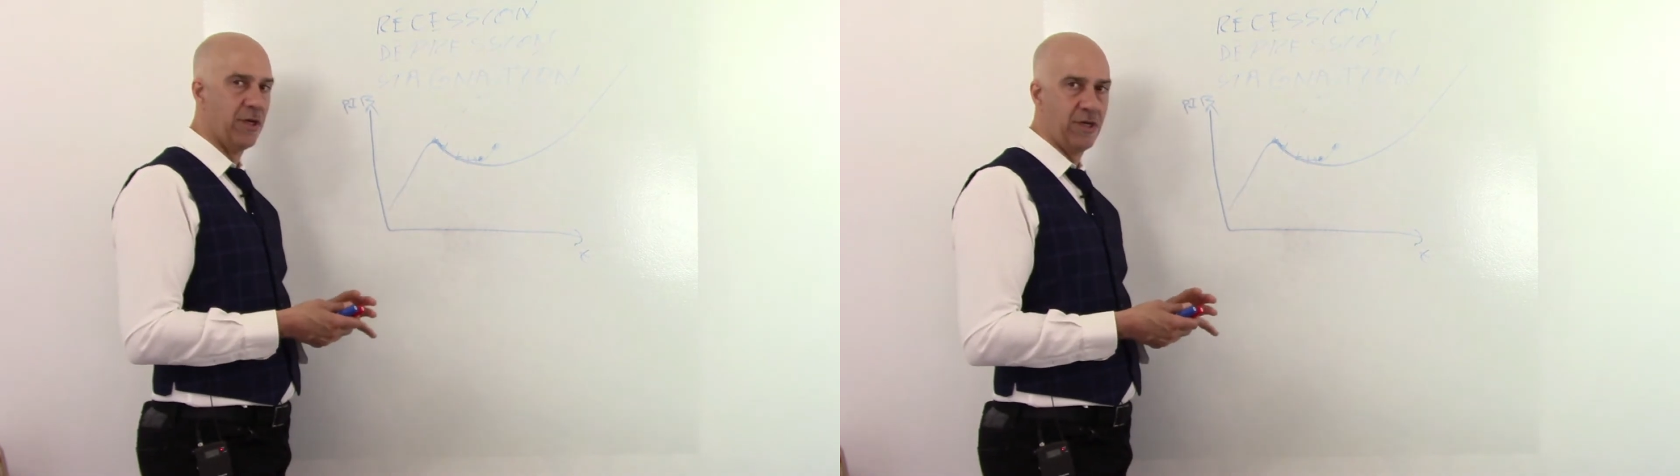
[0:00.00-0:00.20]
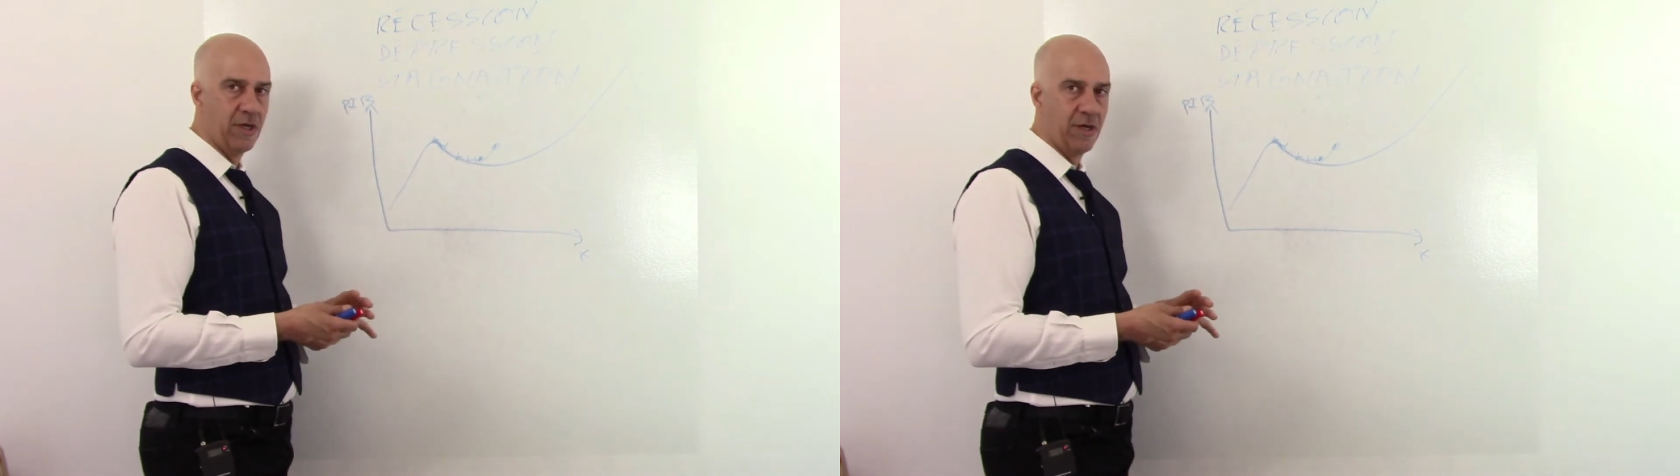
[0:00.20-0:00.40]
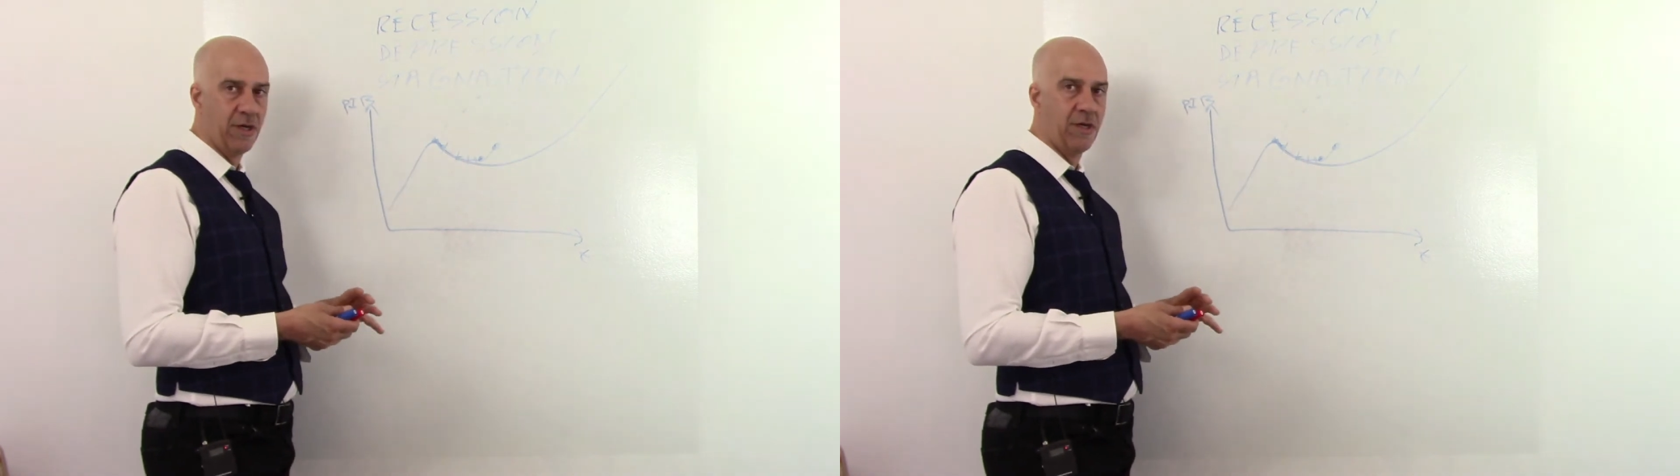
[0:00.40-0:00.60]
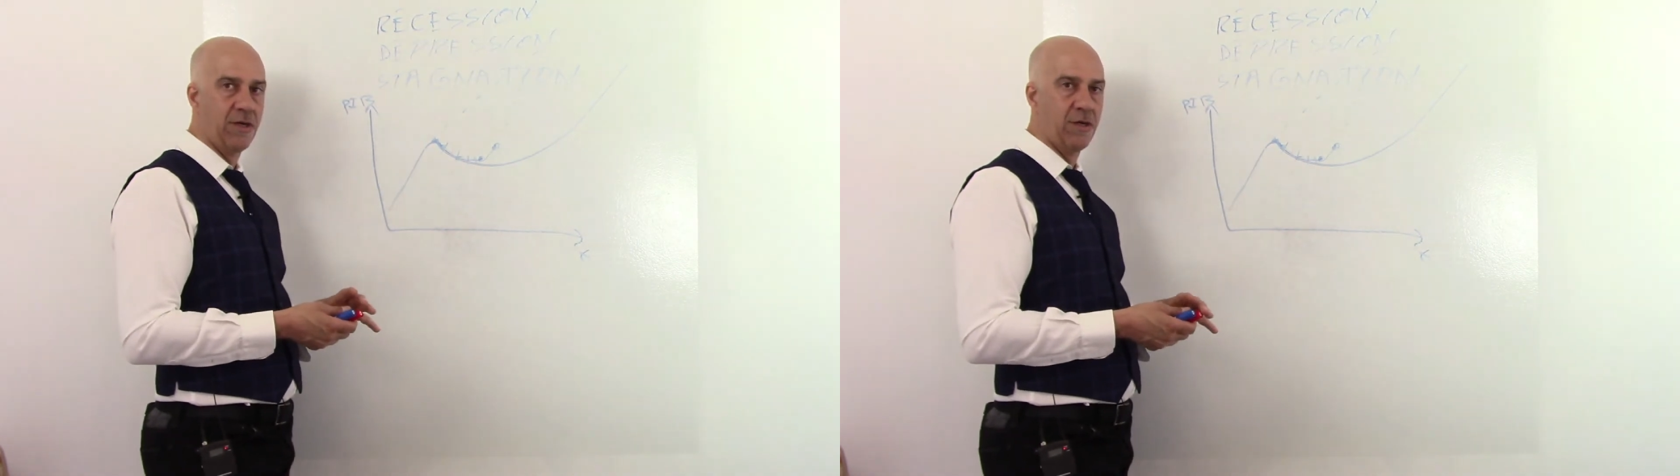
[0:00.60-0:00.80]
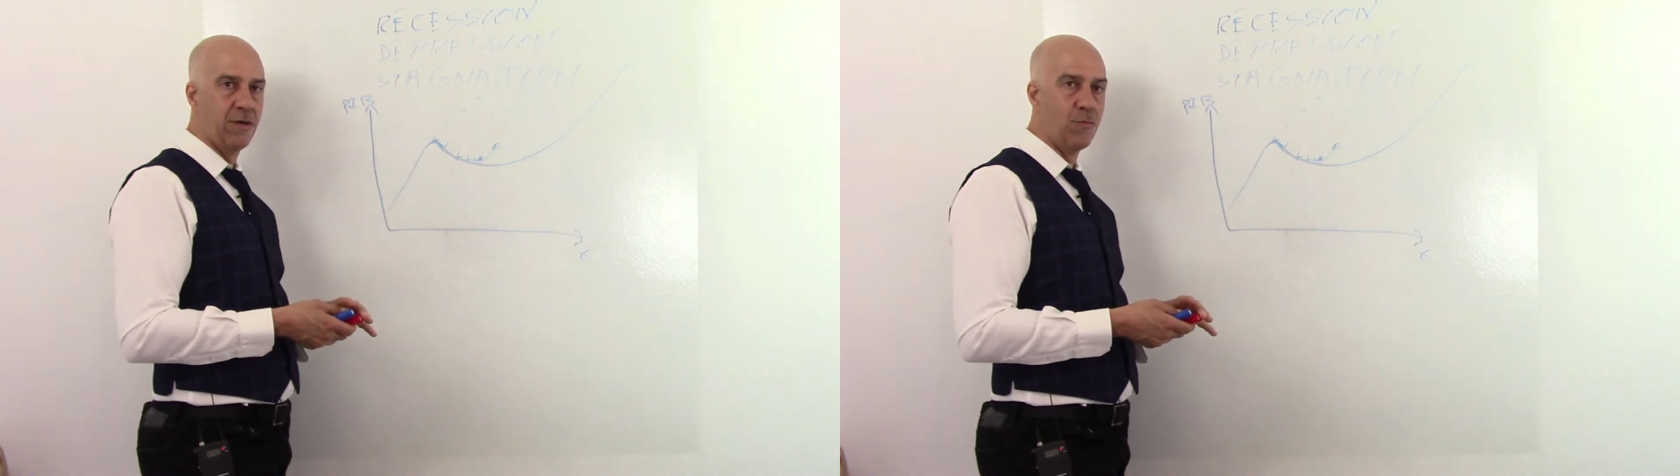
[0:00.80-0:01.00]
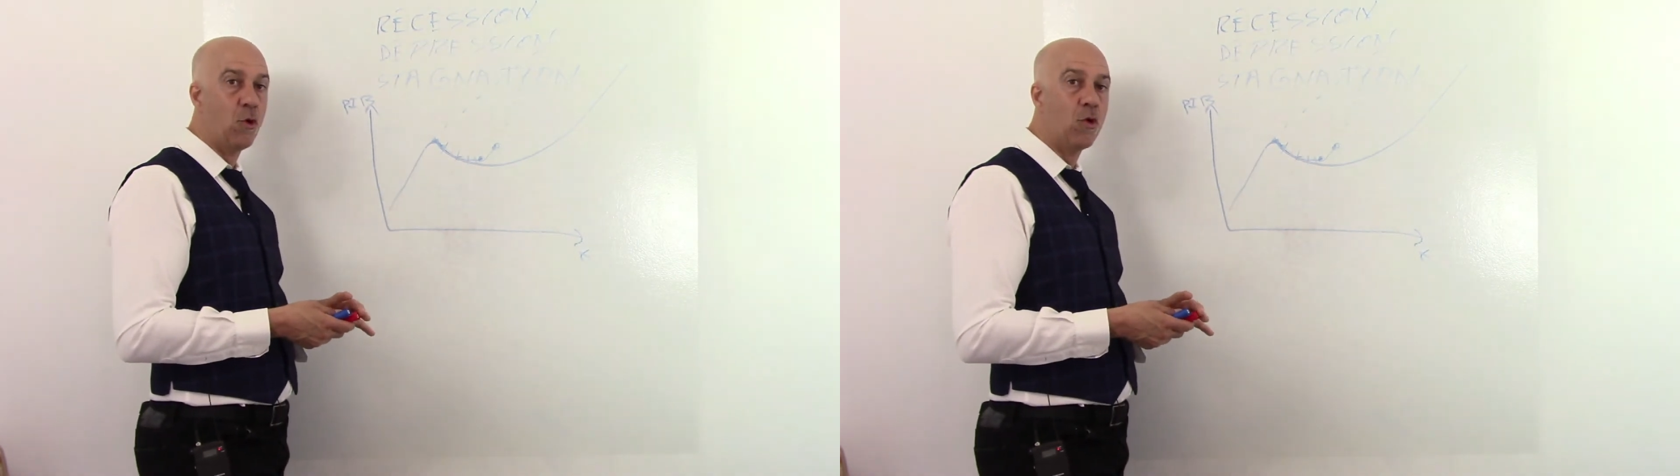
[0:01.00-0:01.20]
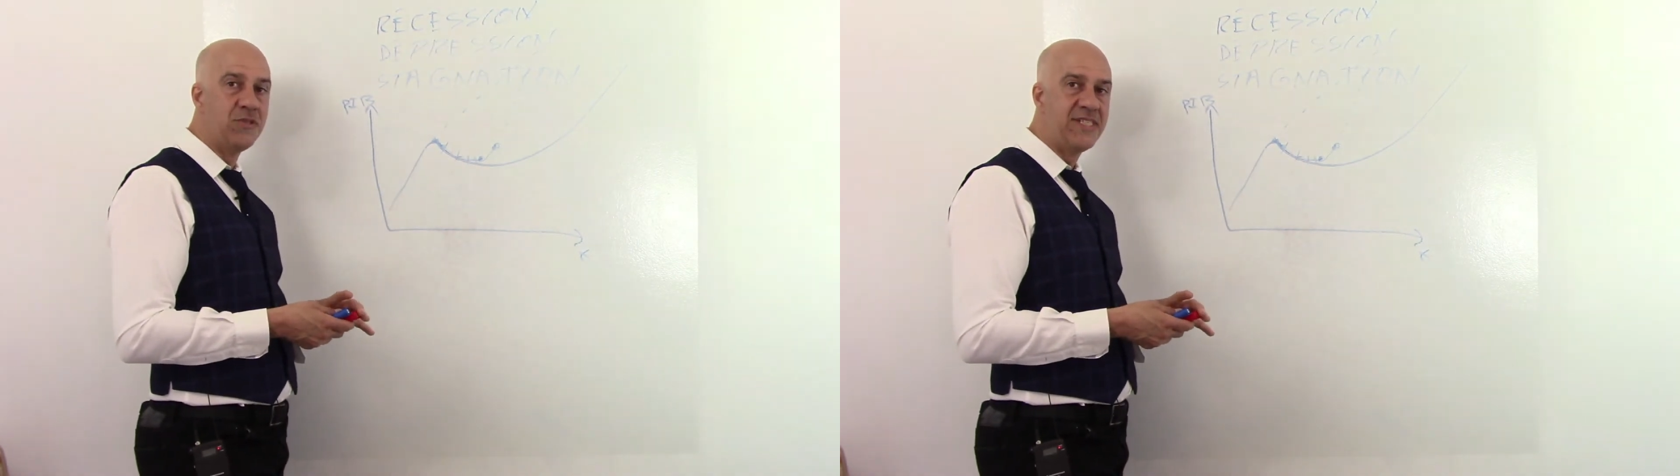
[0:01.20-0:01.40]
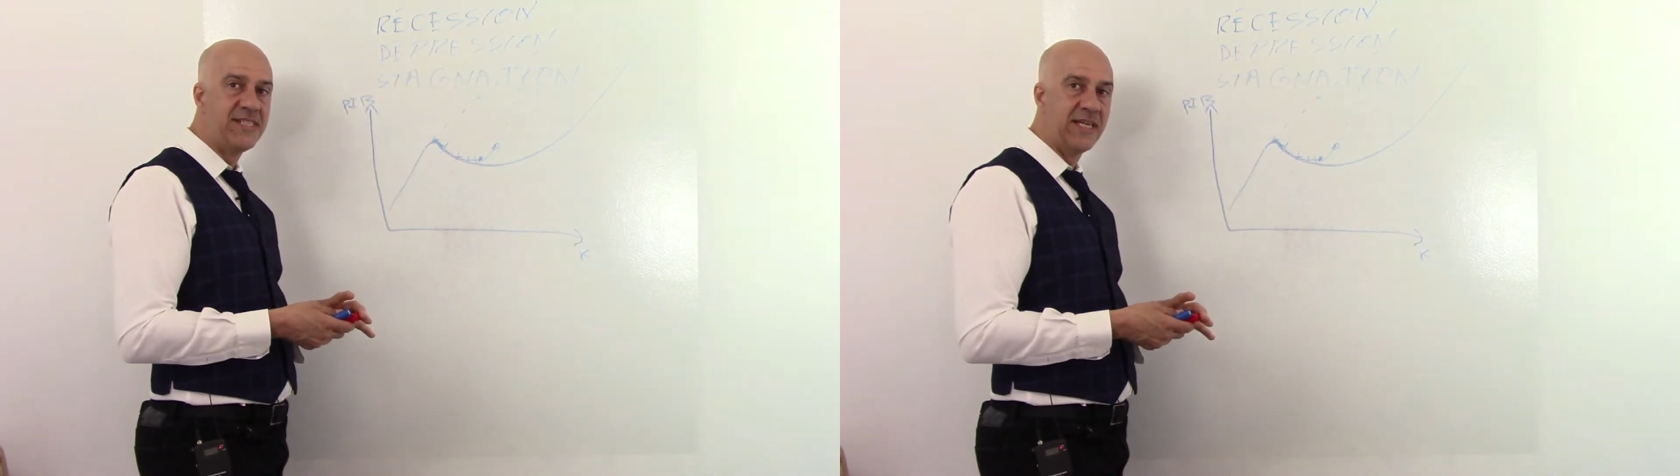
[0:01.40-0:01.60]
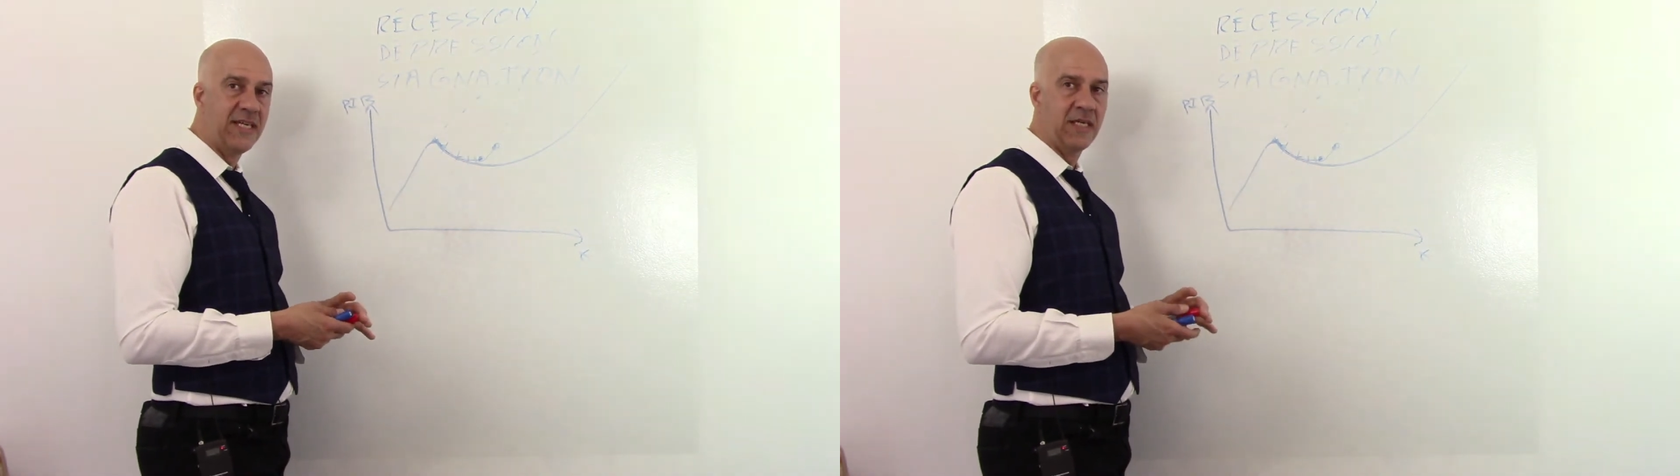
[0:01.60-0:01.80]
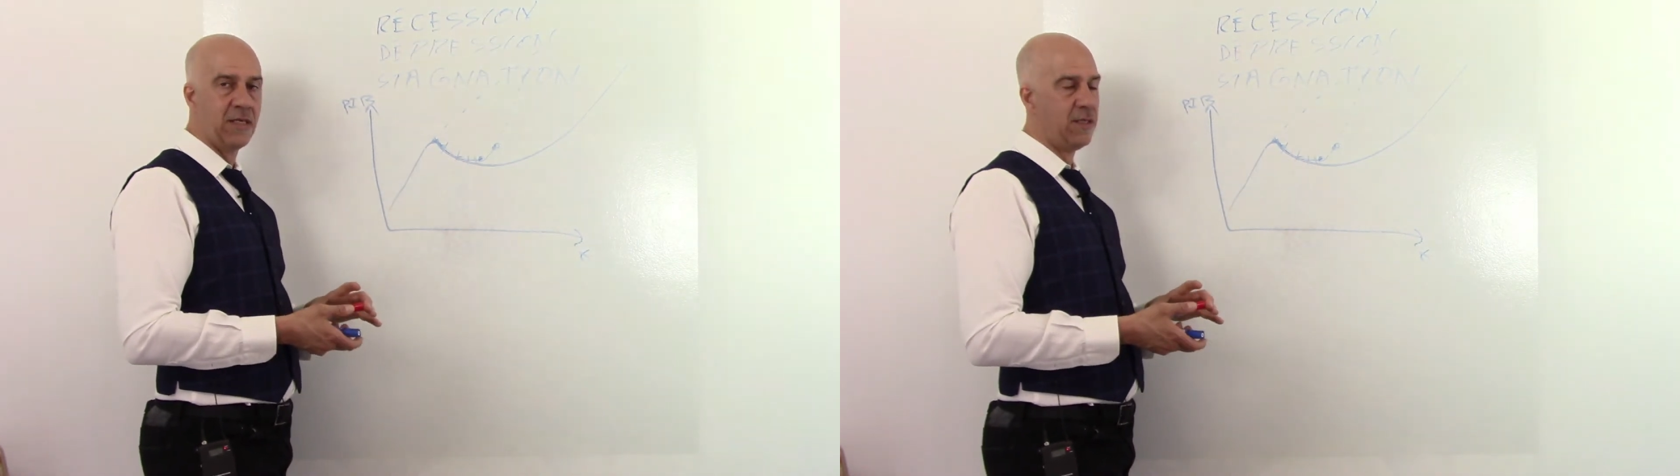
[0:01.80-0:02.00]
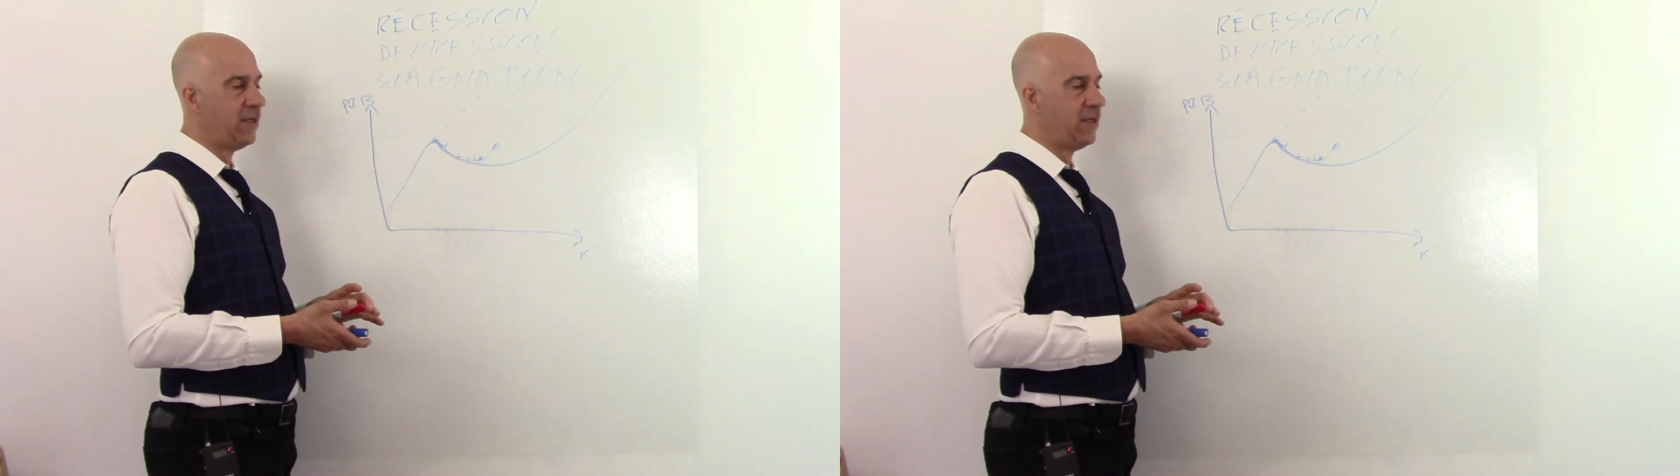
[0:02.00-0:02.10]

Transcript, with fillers: euh, morosité